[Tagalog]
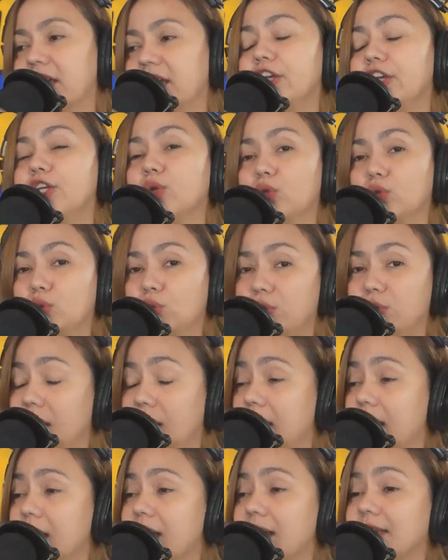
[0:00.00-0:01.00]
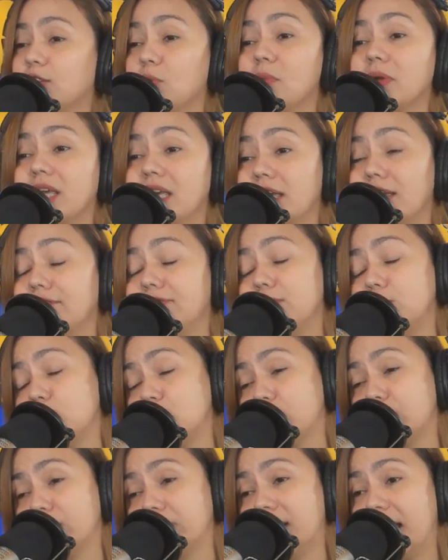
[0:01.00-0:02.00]
Yung today at yung magiging
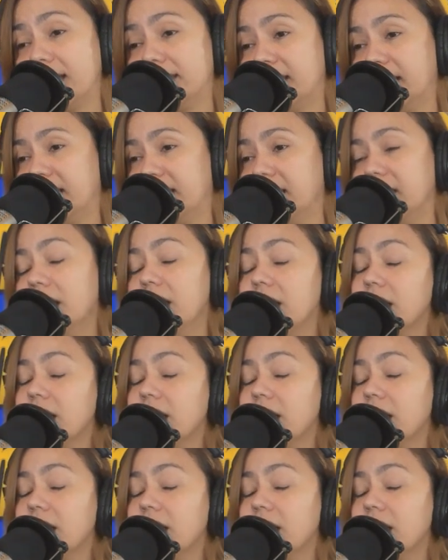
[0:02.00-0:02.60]
future natin.